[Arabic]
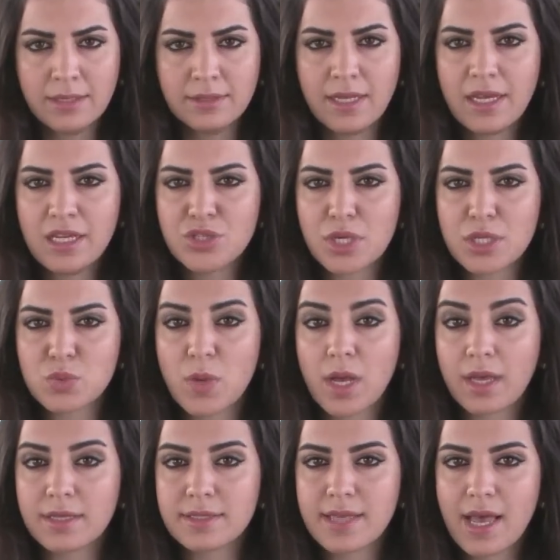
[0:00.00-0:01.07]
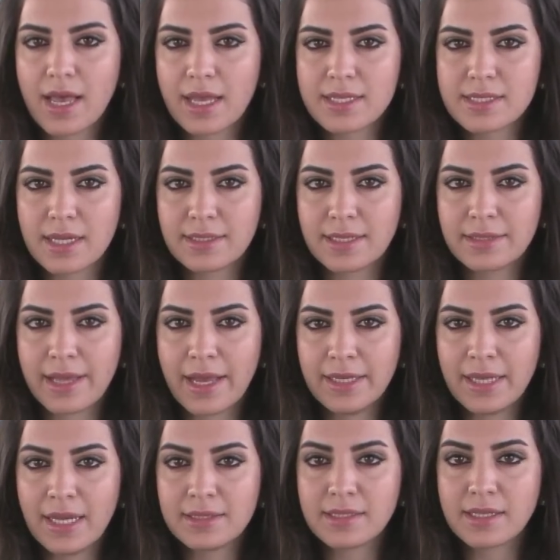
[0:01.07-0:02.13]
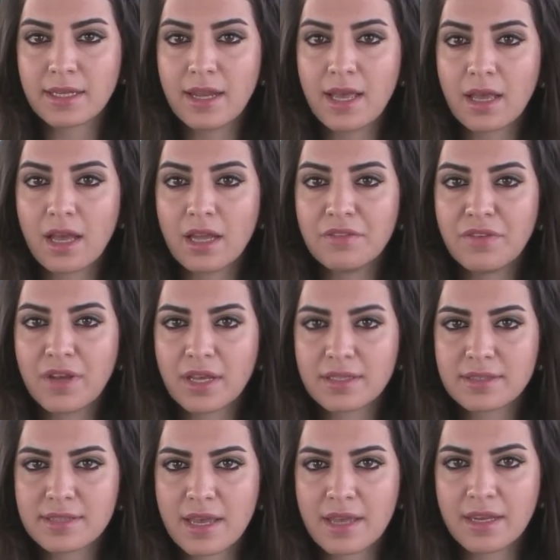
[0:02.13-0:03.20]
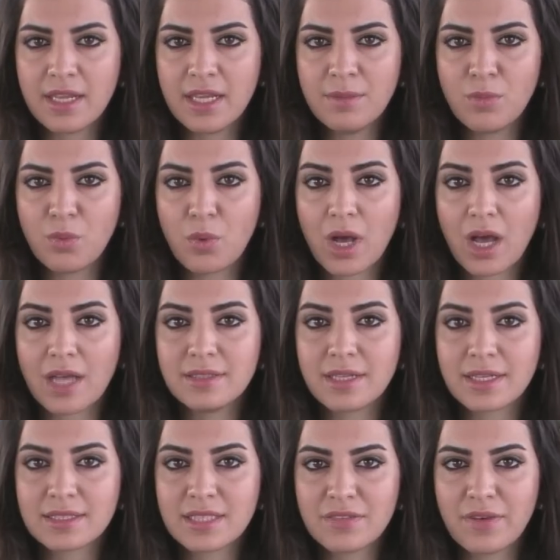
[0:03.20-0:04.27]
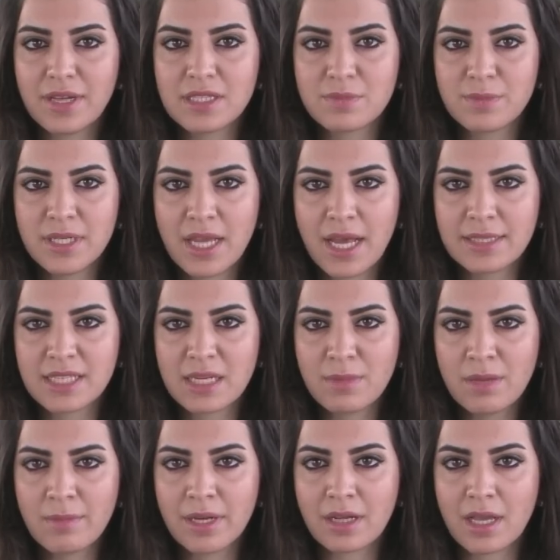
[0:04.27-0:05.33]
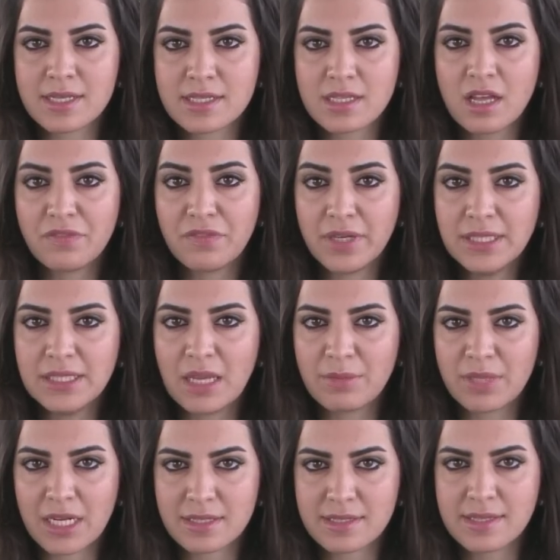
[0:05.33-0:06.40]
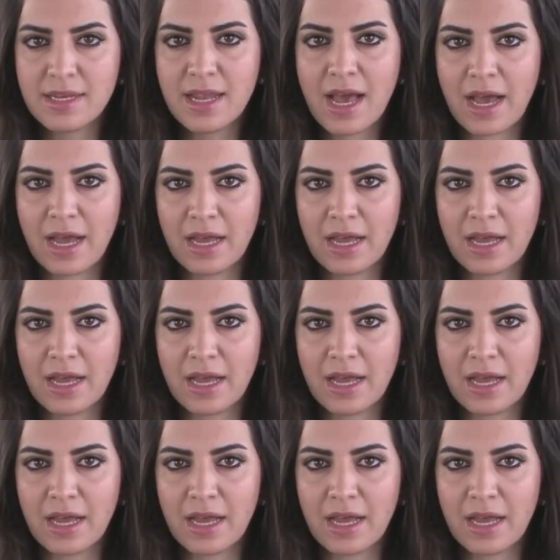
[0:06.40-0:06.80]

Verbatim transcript: تعيش أسواق قطاع غزة تداعيات إغلاق أنفاق التهريب وقد اختفت منها تماما أصناف عدة من السلع